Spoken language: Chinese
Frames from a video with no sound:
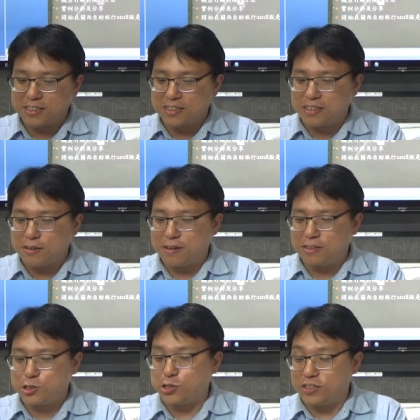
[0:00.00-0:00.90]
这个地
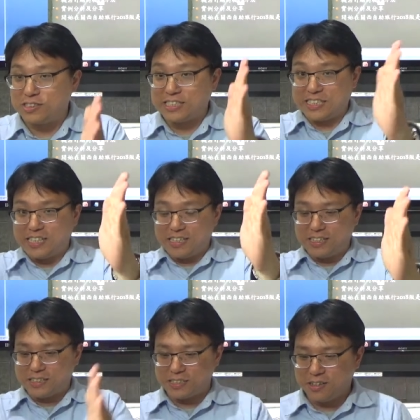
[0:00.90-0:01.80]
方选择
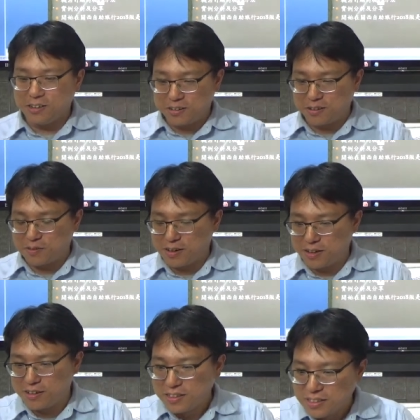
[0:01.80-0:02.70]
的时候，有没
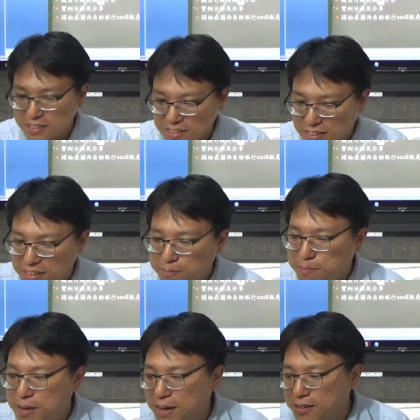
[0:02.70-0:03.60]
有？你
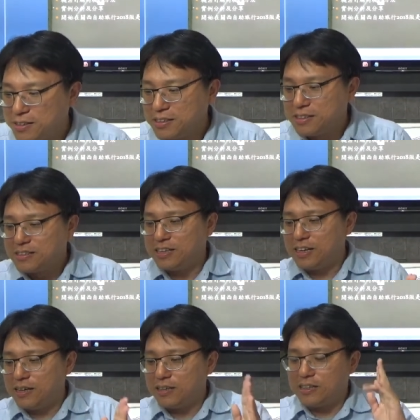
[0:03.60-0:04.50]
不要
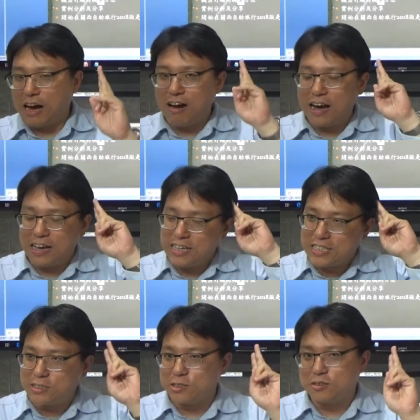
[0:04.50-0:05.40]
脑海印
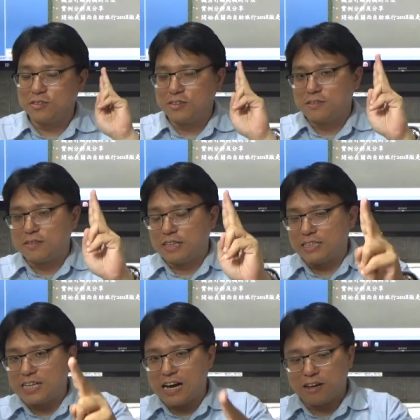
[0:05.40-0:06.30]
象中
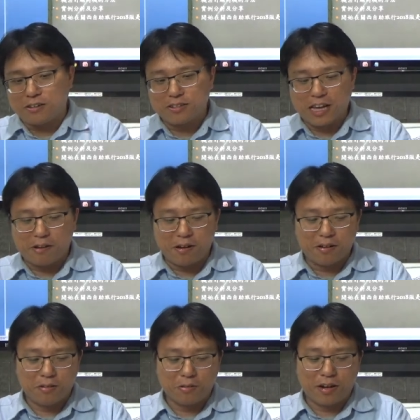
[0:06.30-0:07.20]
廉价航空台
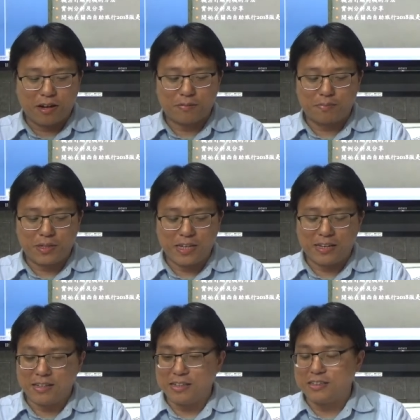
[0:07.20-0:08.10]
湾虎航便
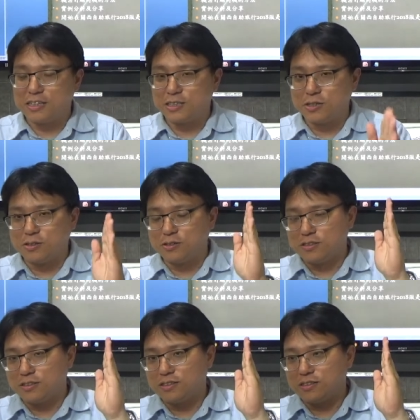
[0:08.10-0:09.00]
宜，你就
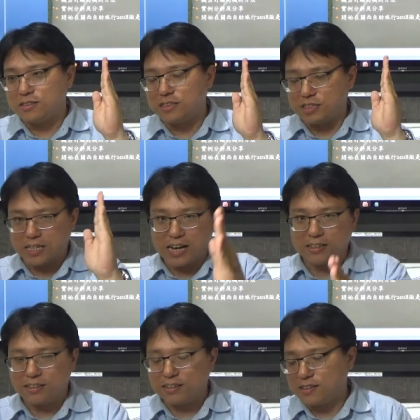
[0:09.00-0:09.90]
只看